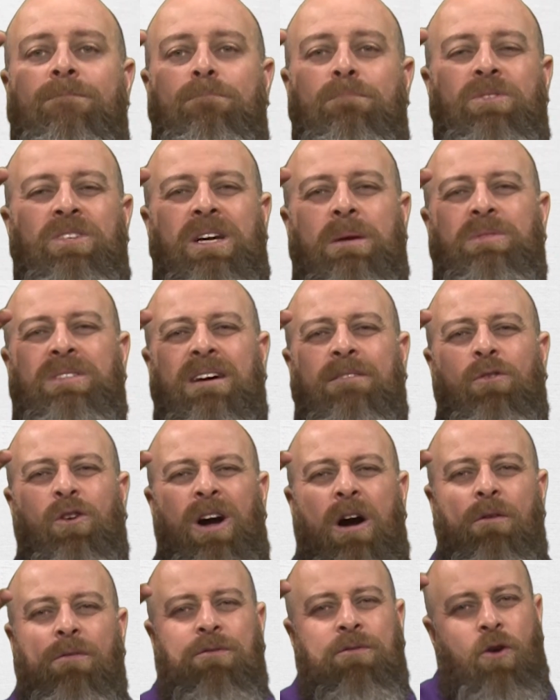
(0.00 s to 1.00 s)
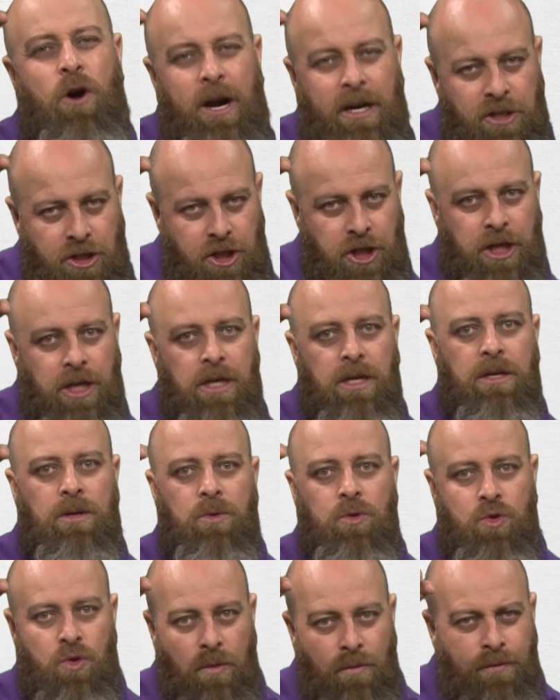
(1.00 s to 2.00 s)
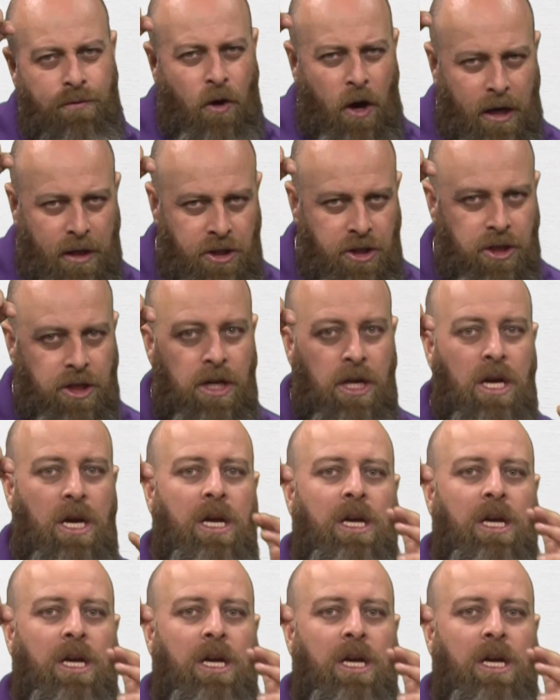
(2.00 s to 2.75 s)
digamos, a vogal forte o som forte.